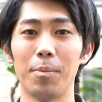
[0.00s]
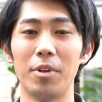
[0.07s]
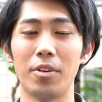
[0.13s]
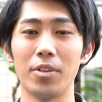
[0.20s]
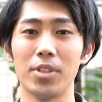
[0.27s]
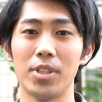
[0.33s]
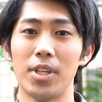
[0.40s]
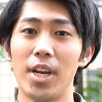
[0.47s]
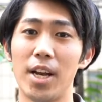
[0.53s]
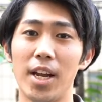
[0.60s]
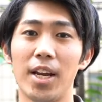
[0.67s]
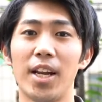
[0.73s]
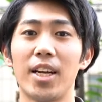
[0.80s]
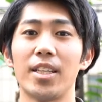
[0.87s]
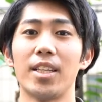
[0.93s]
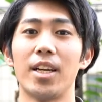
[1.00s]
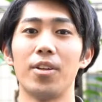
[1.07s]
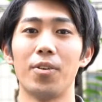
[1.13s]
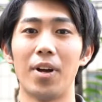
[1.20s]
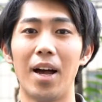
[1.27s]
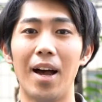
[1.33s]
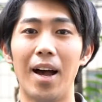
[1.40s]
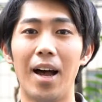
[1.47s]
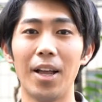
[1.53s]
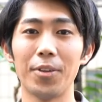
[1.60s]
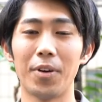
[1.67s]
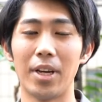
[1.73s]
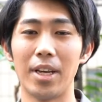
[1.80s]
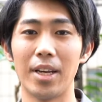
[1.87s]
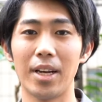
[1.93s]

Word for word: 旅のグッズ入れられなかったりとかあとは